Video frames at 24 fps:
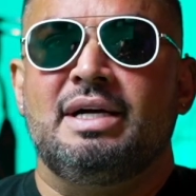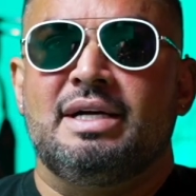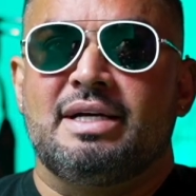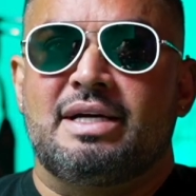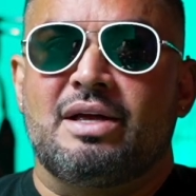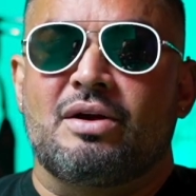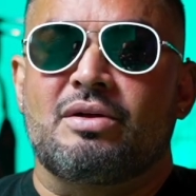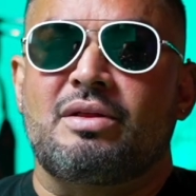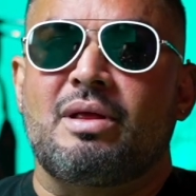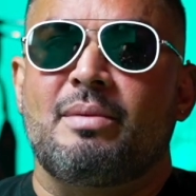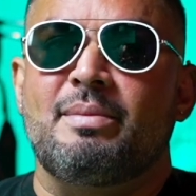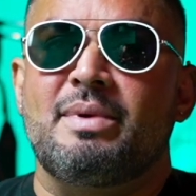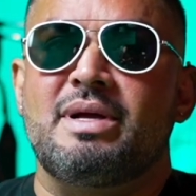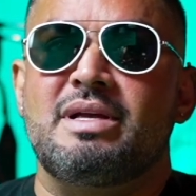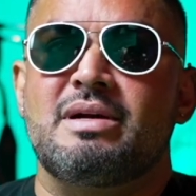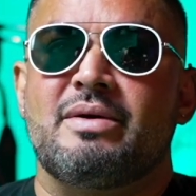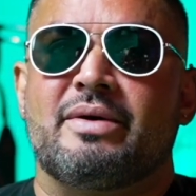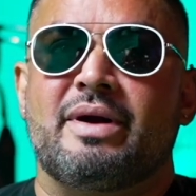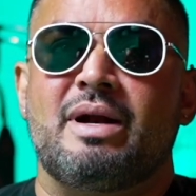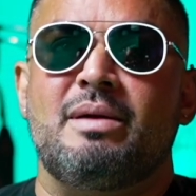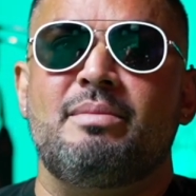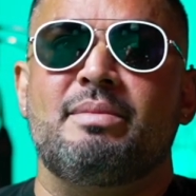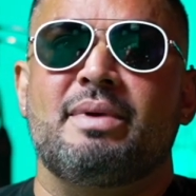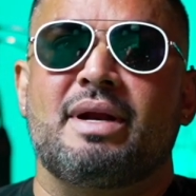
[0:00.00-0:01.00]
Quiero también
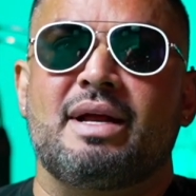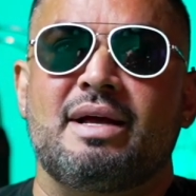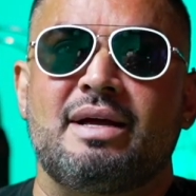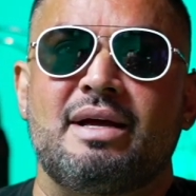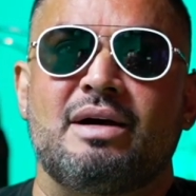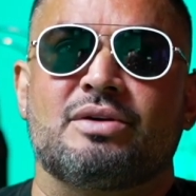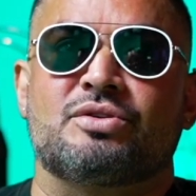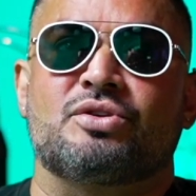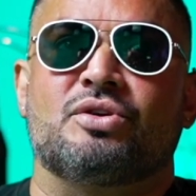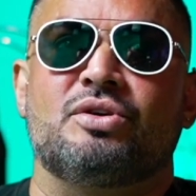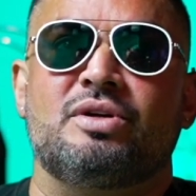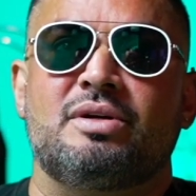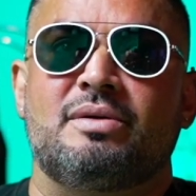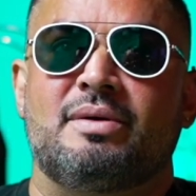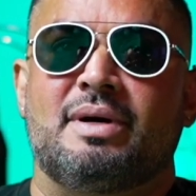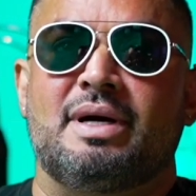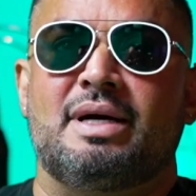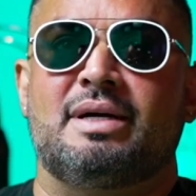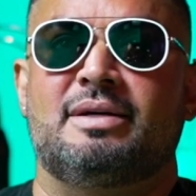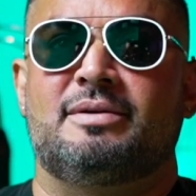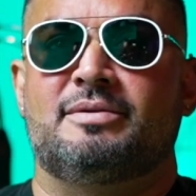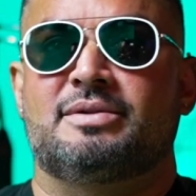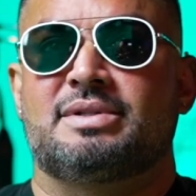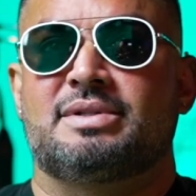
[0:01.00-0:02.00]
llevar el merengue a otro
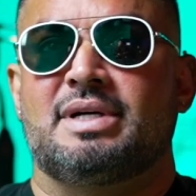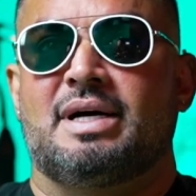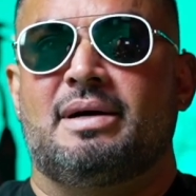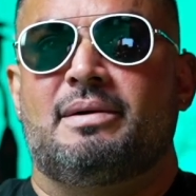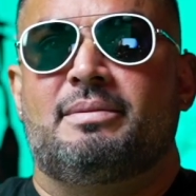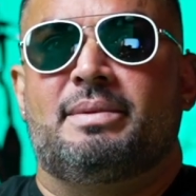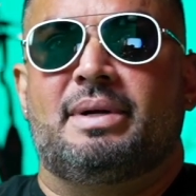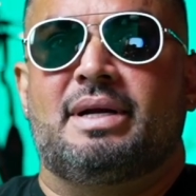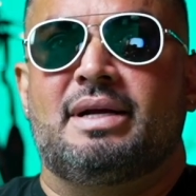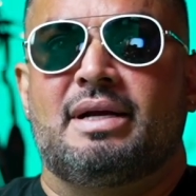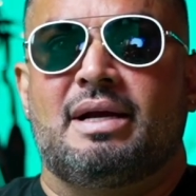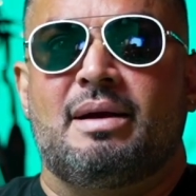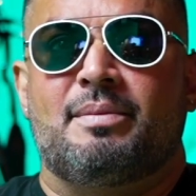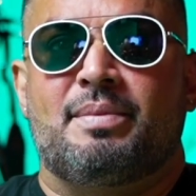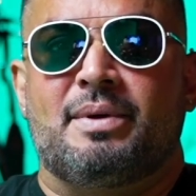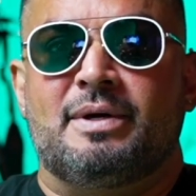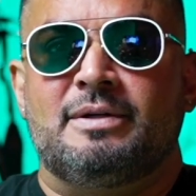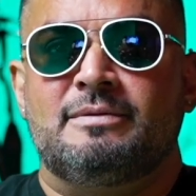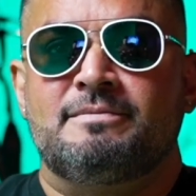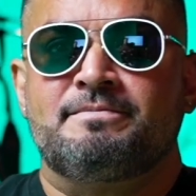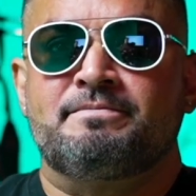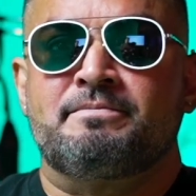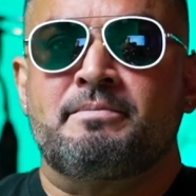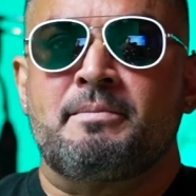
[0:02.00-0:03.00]
nivel, o sea, el merengue pues
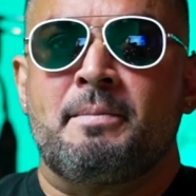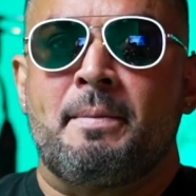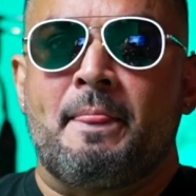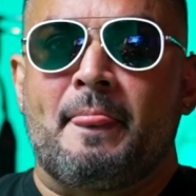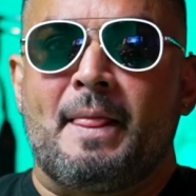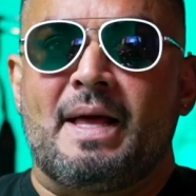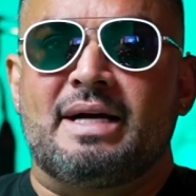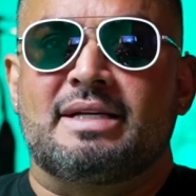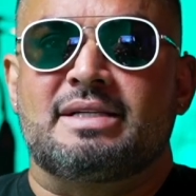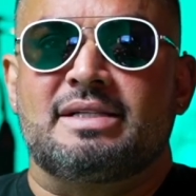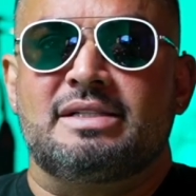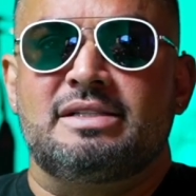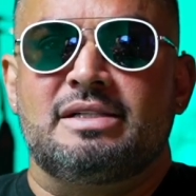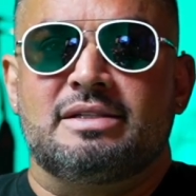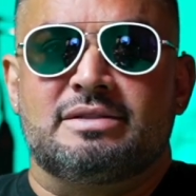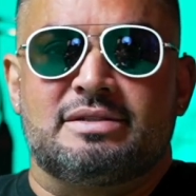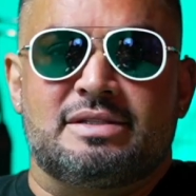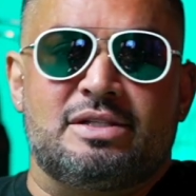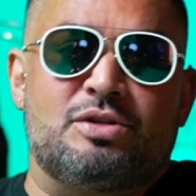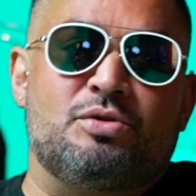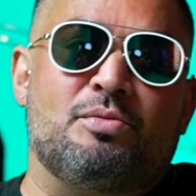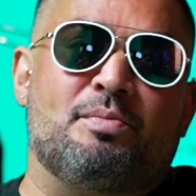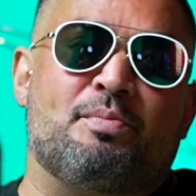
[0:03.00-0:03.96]
ha sido